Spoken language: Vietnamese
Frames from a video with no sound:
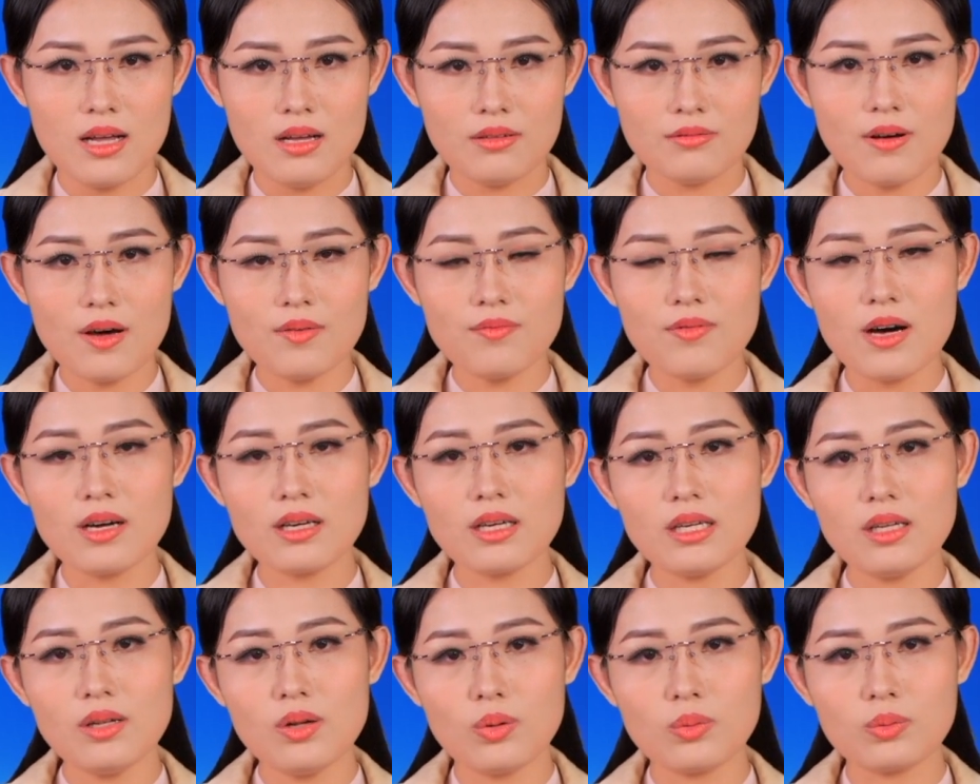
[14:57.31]
phá vỡ
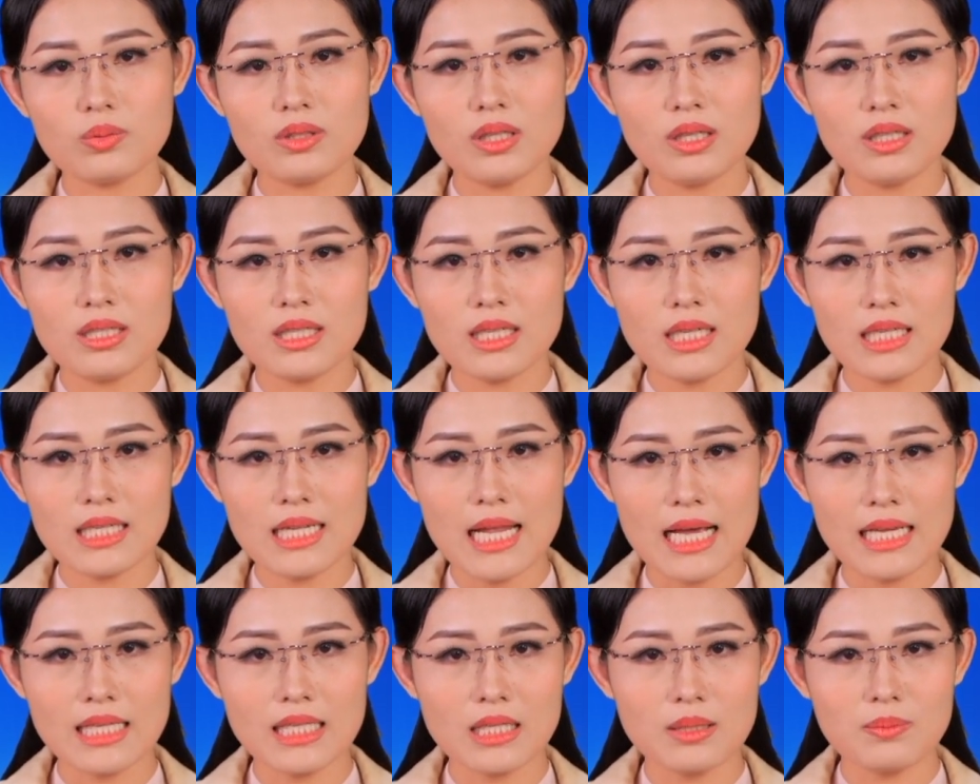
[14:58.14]
kỷ lục từ khi
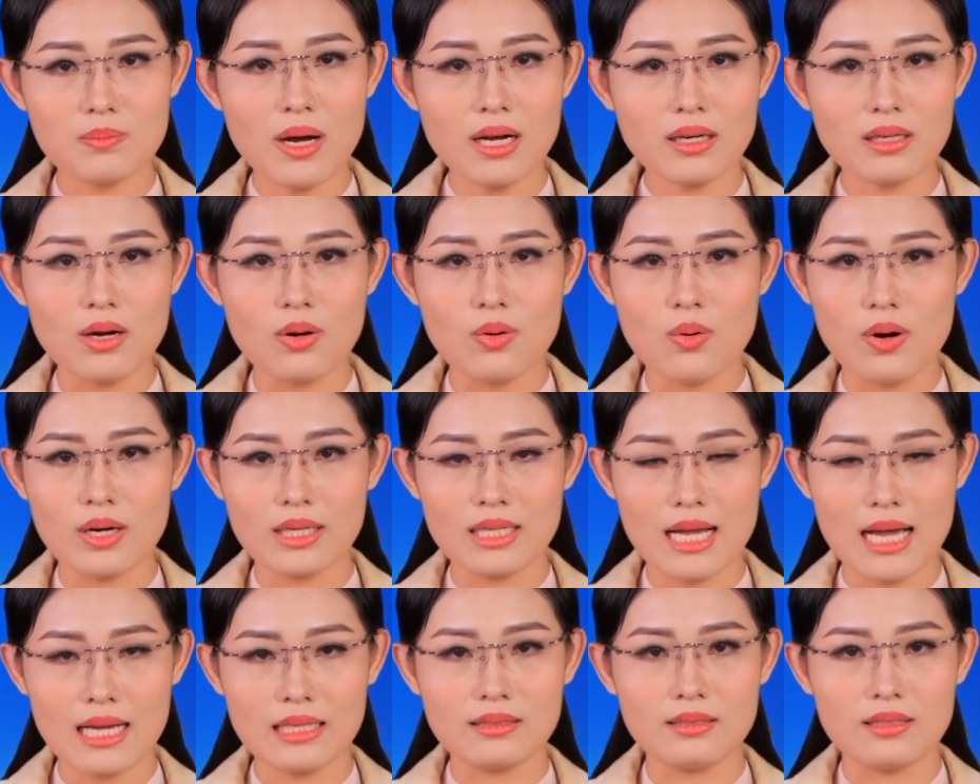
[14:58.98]
đại dịch bắt đầu hoành
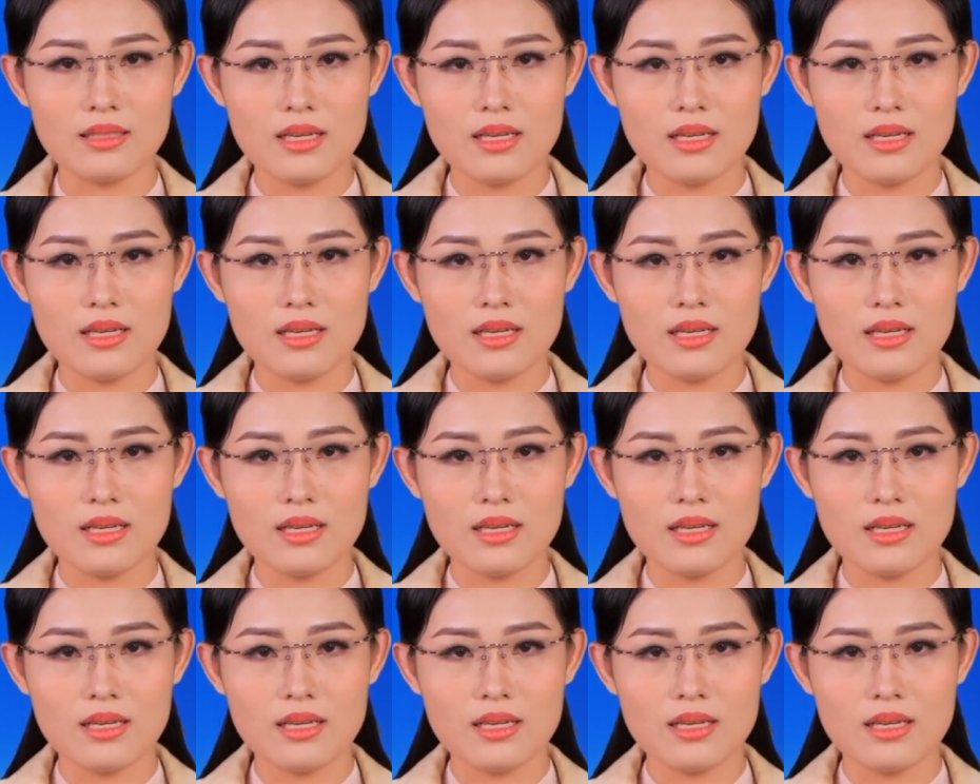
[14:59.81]
hành.